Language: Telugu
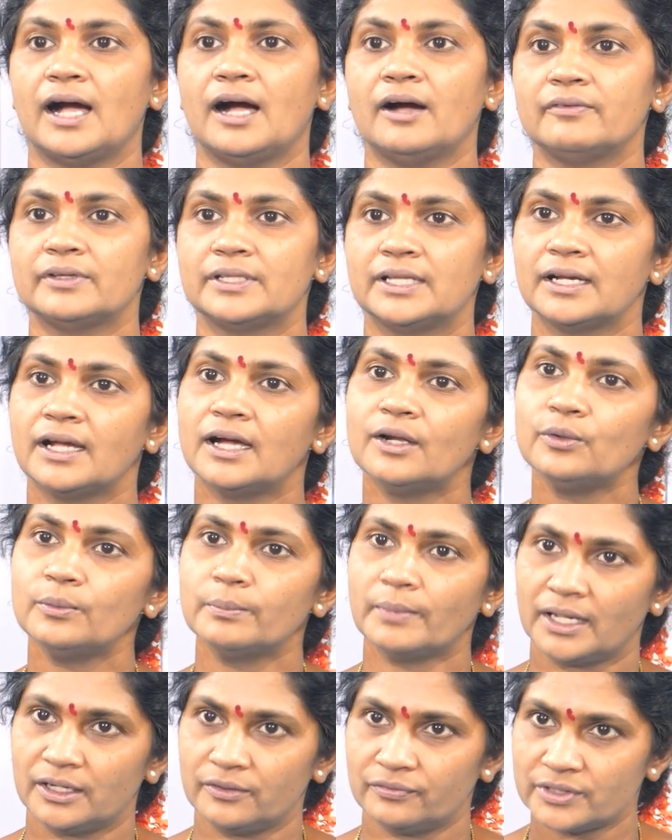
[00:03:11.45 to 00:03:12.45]
ఆ విధంగా
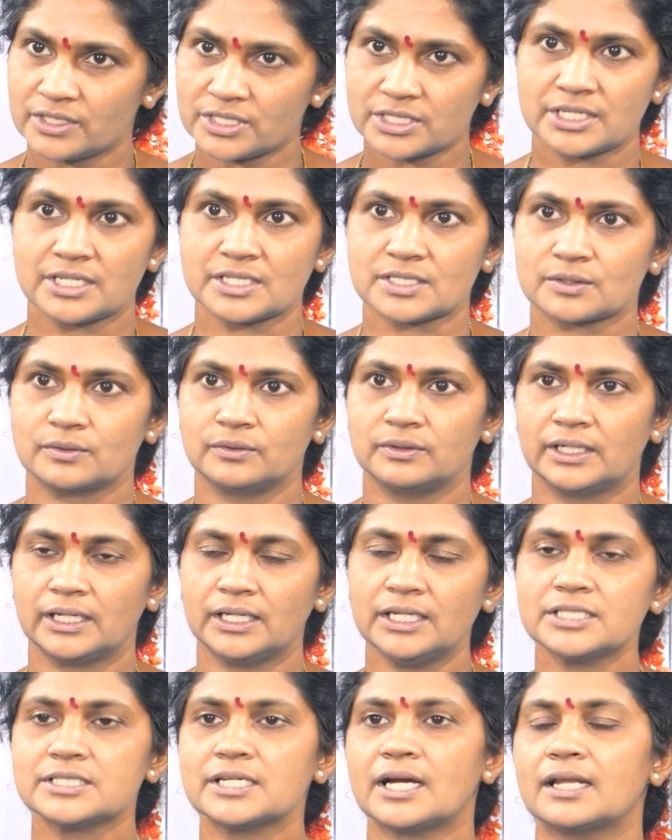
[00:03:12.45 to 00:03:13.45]
నువ్వు మేనిఫెస్ట్
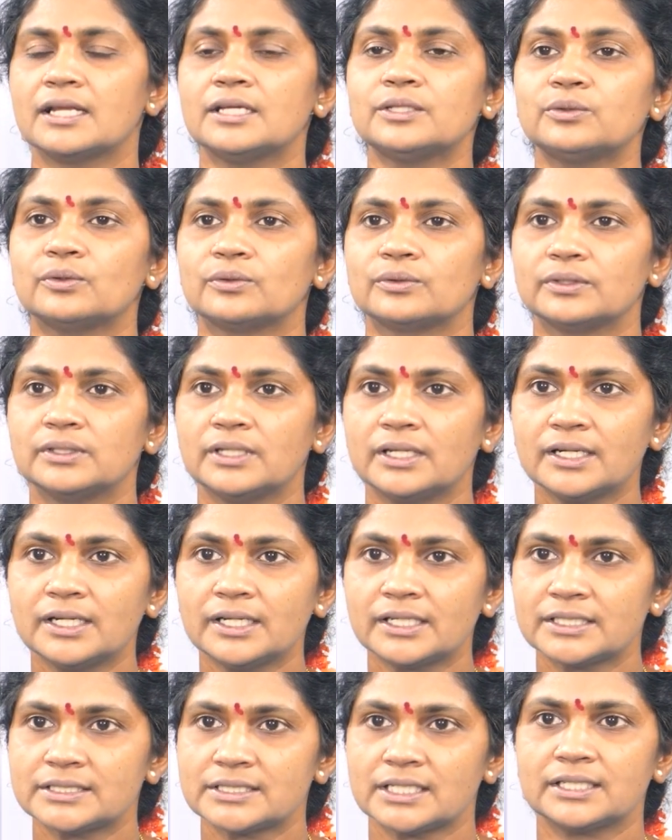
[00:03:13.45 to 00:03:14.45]
చేసుకుంటే చాలా
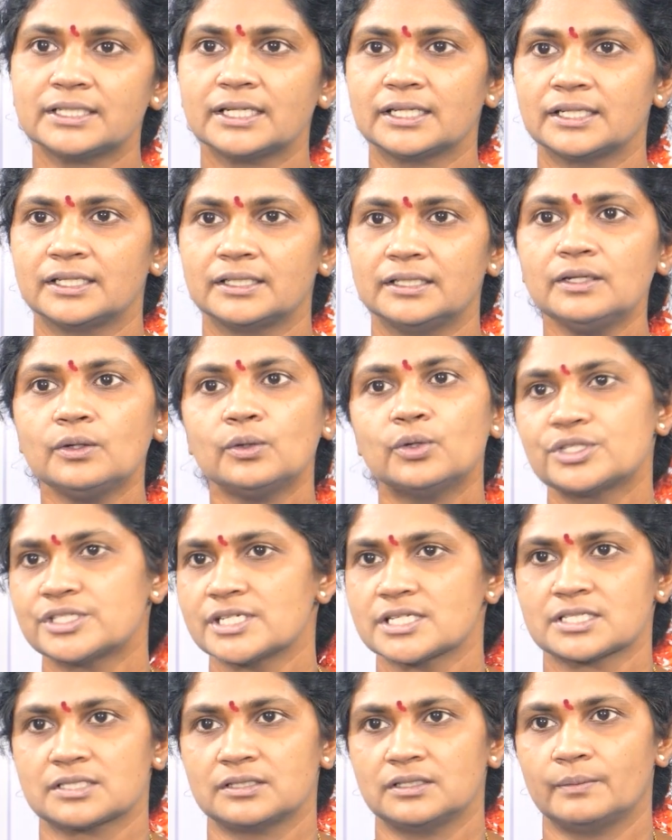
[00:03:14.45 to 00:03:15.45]
తొందరగా రిజల్ట్ అనేది
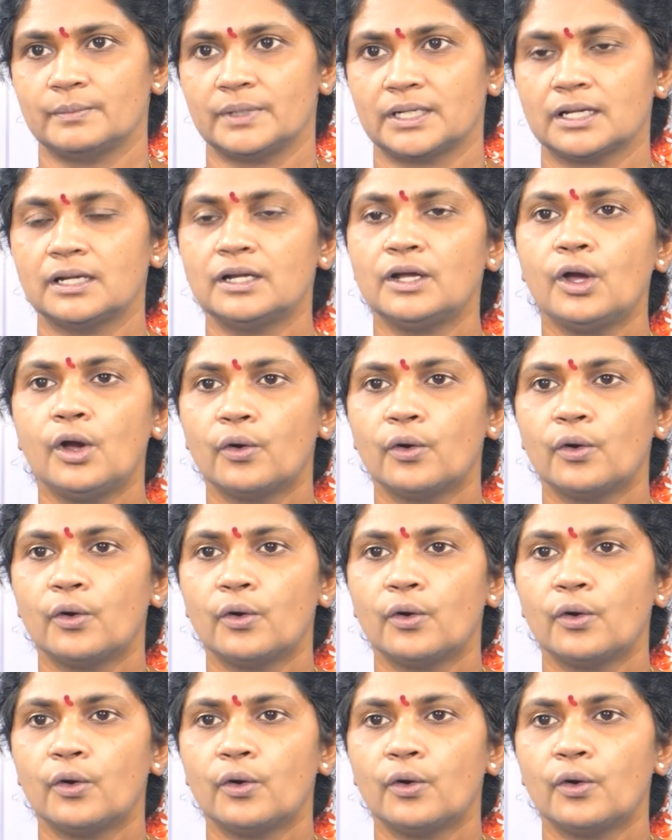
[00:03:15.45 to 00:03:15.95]
వచ్చేస్తుంది అనమాట